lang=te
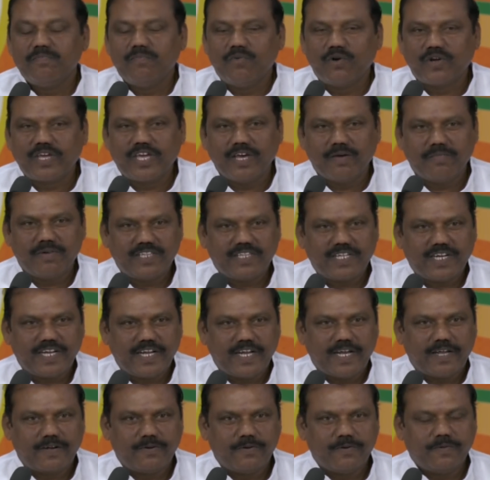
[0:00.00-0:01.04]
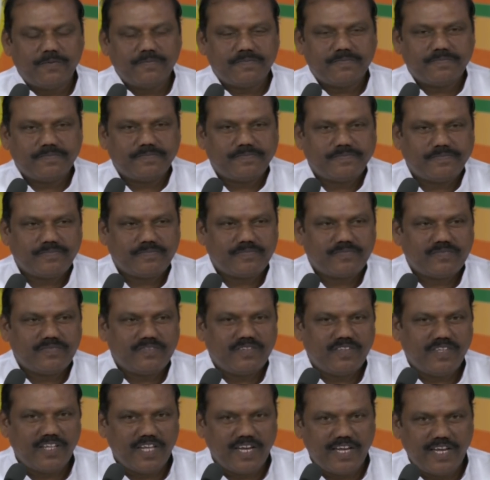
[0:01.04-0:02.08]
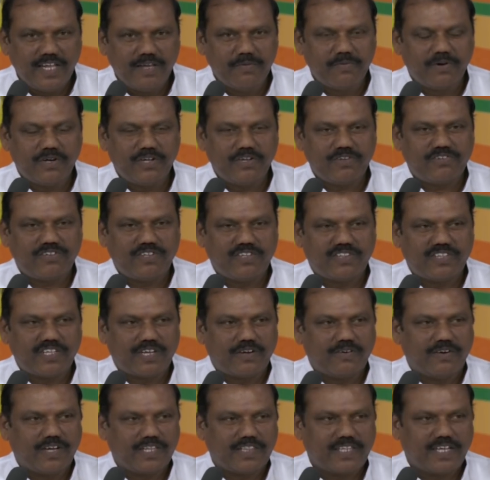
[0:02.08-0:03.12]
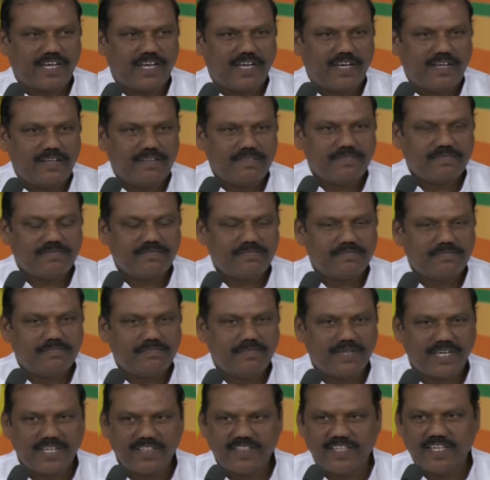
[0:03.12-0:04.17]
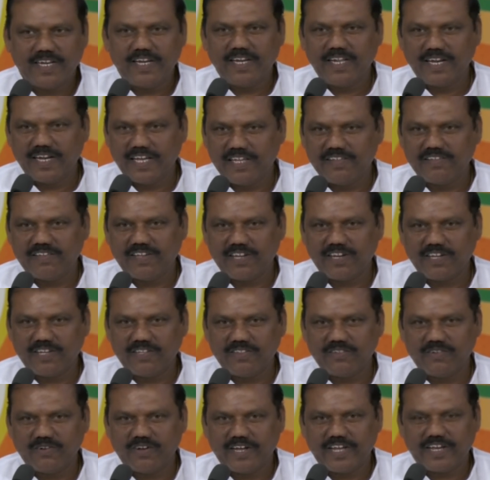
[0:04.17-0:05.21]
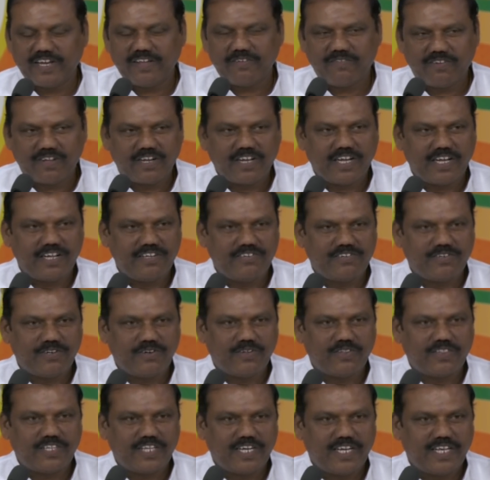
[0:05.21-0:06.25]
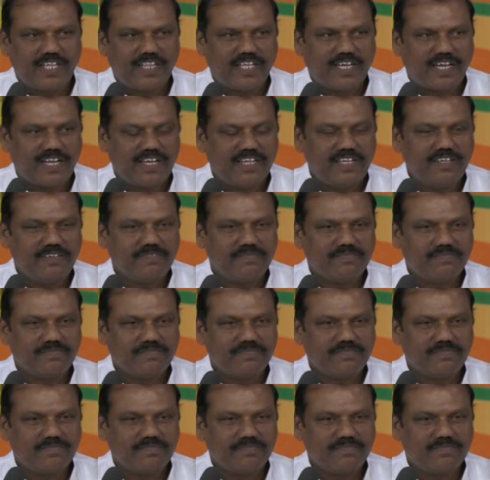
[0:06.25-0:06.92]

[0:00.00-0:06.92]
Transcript: ముఖ్యమంత్రి గారు ఢిల్లీ పోయొచ్చిన తర్వాత మరి ఢిల్లీలో ఏం జరిగిందో ఆయన ఎవరిని కలిసిండో తెలియదు కానీ